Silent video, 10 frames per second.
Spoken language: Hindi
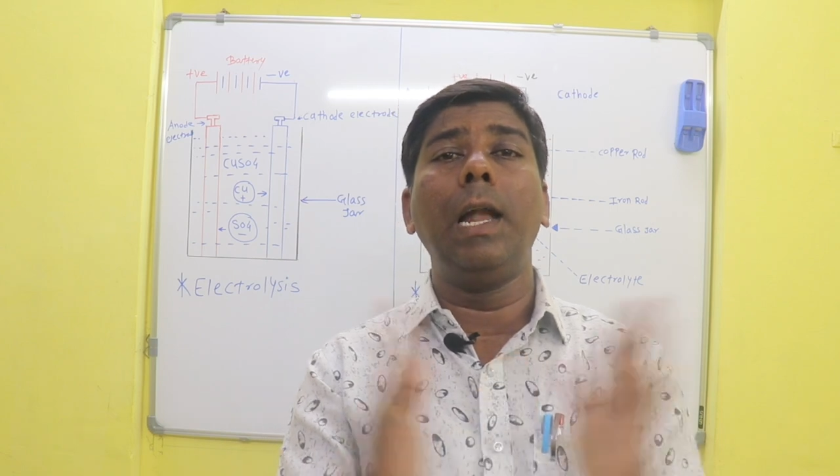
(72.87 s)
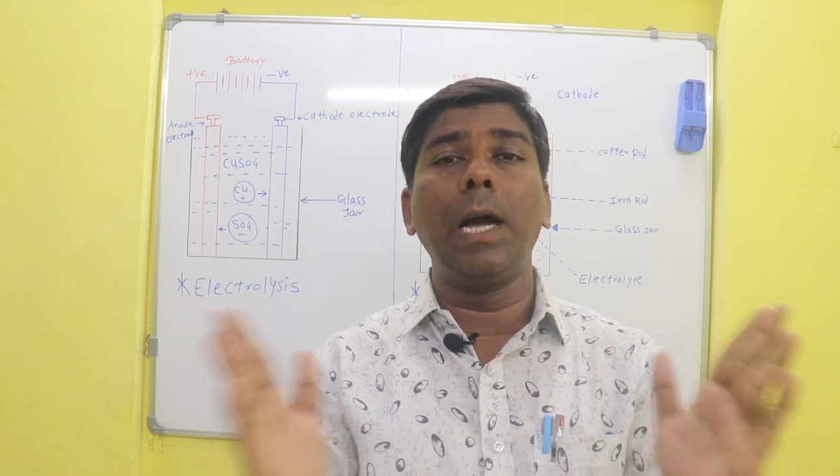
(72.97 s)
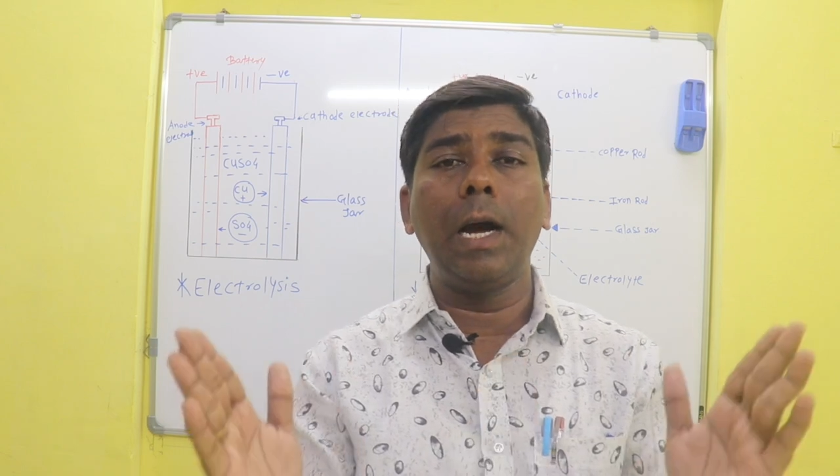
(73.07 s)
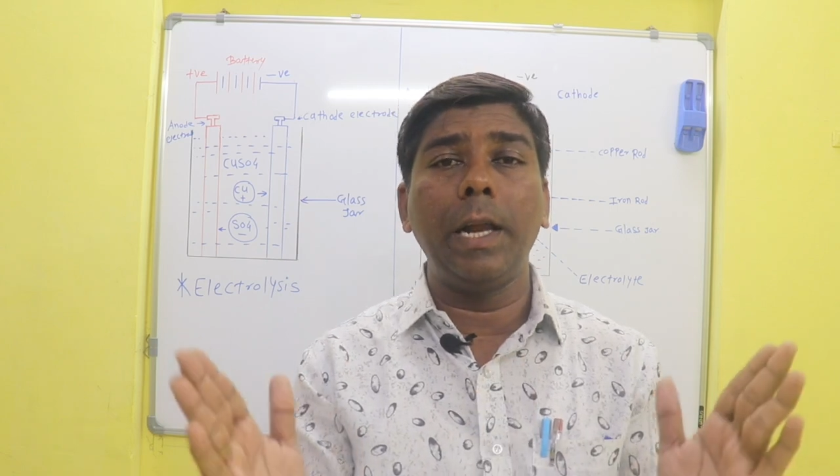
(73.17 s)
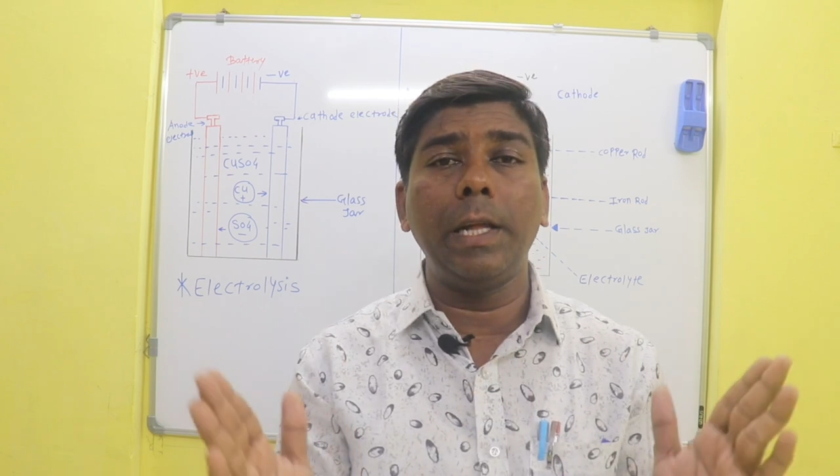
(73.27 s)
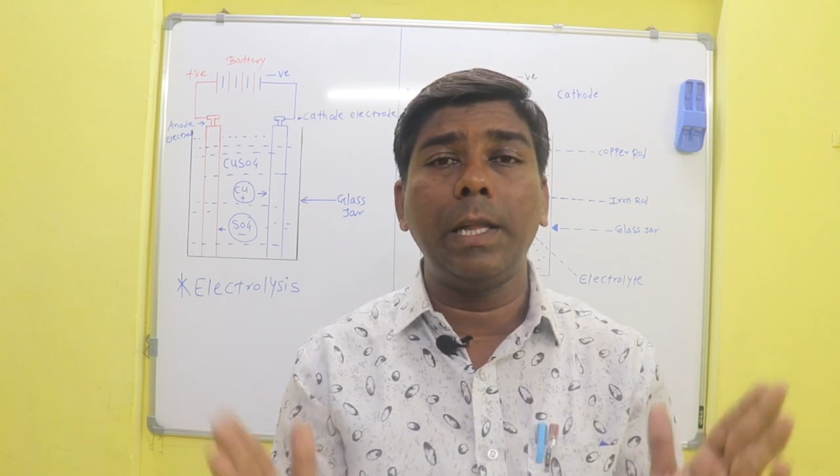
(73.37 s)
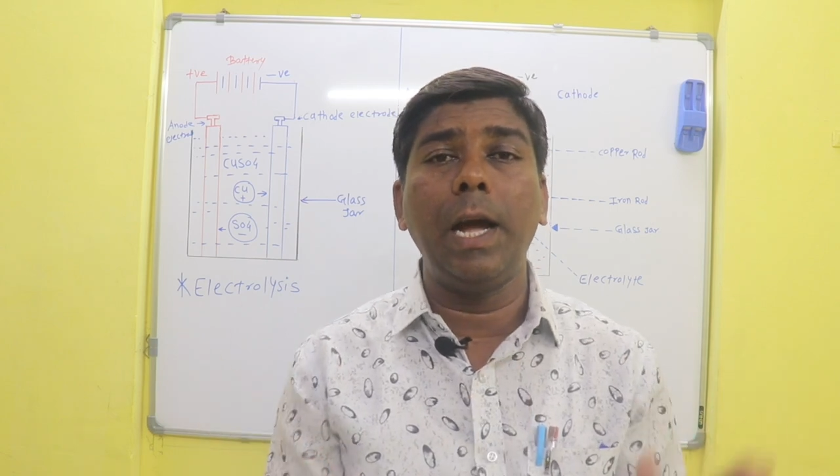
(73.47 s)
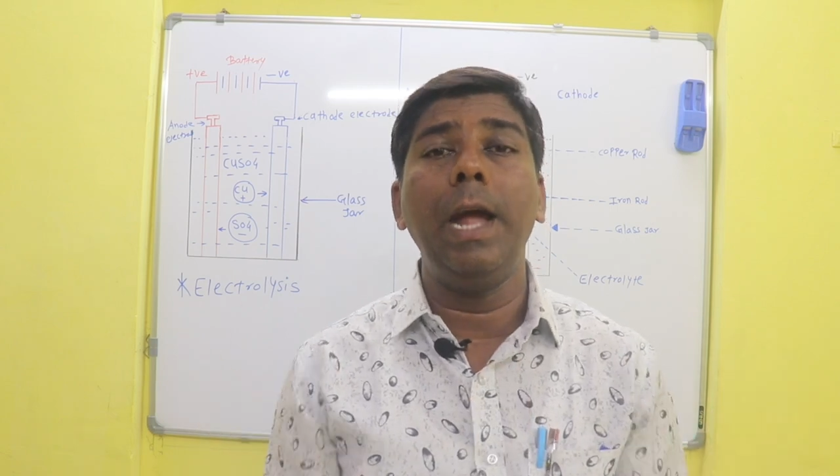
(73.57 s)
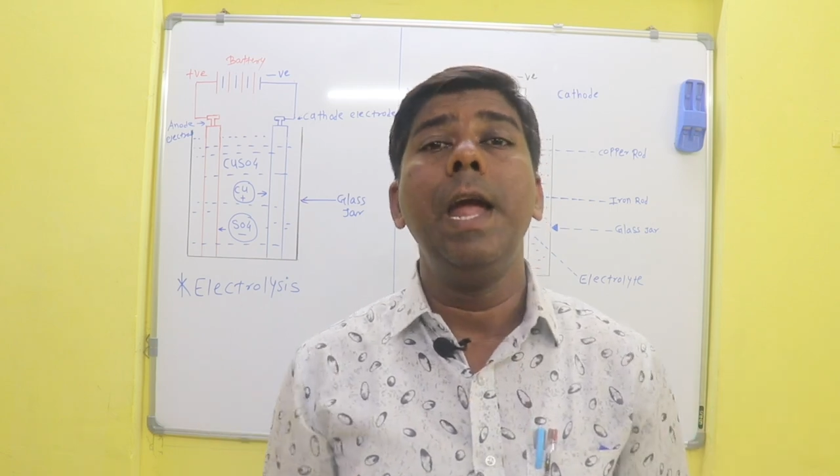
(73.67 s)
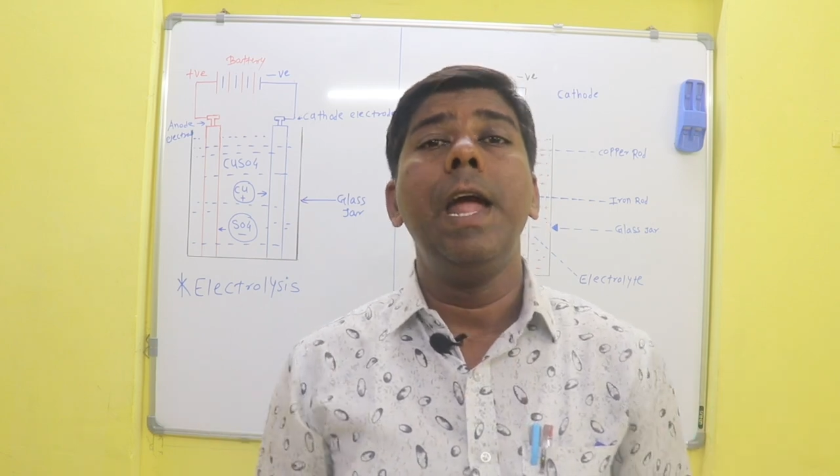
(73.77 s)
अलग कर
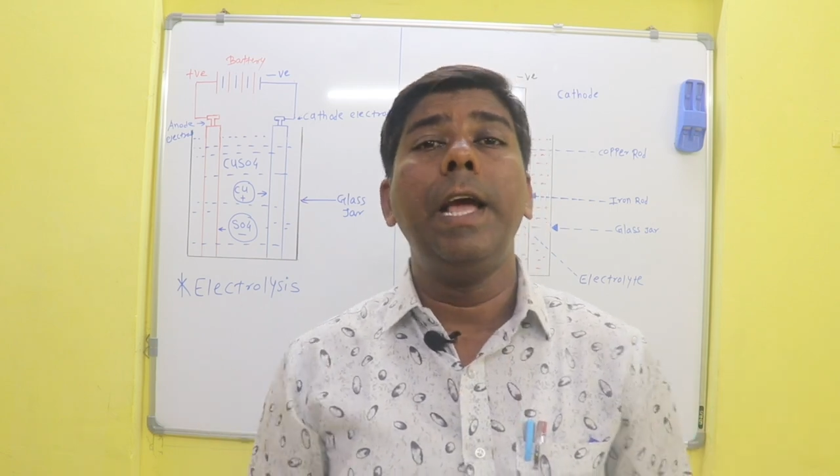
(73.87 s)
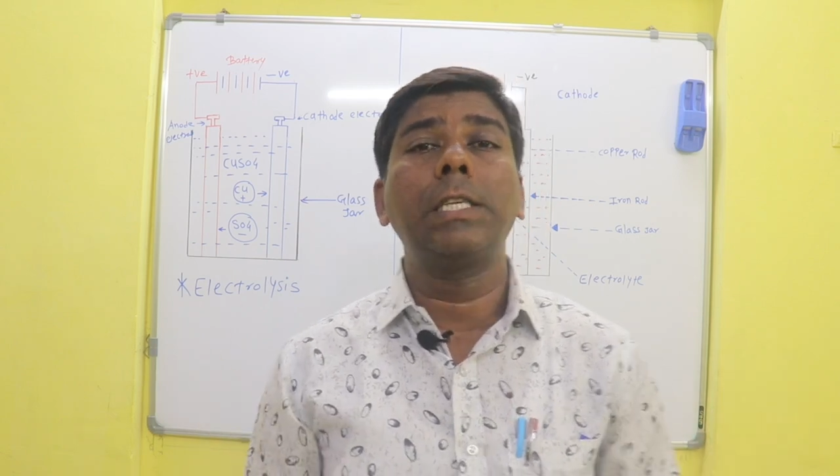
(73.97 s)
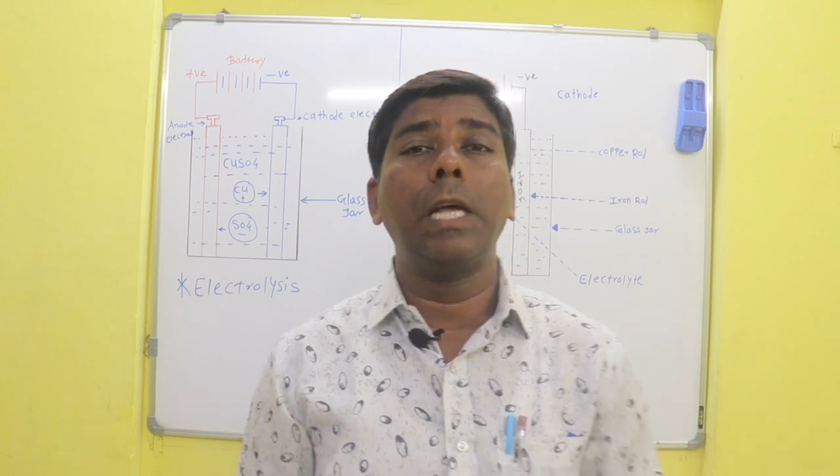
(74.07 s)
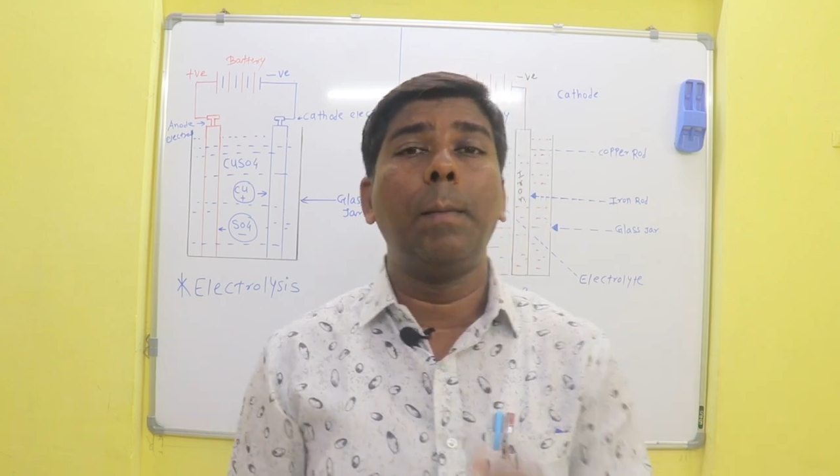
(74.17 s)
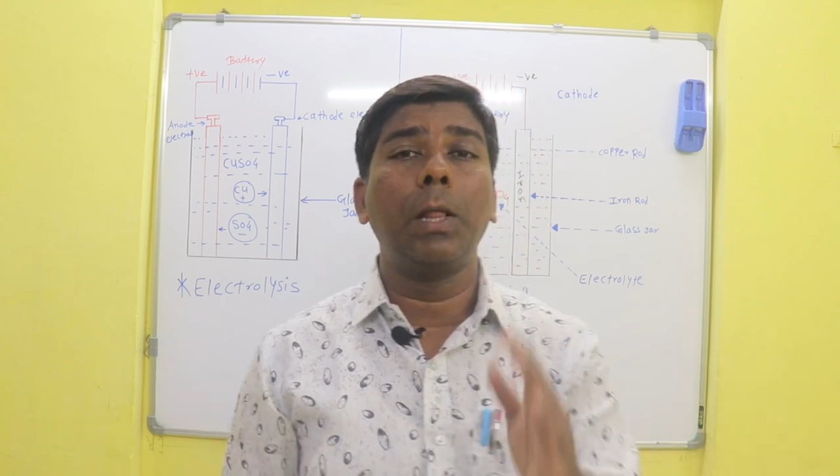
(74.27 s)
देता है इसका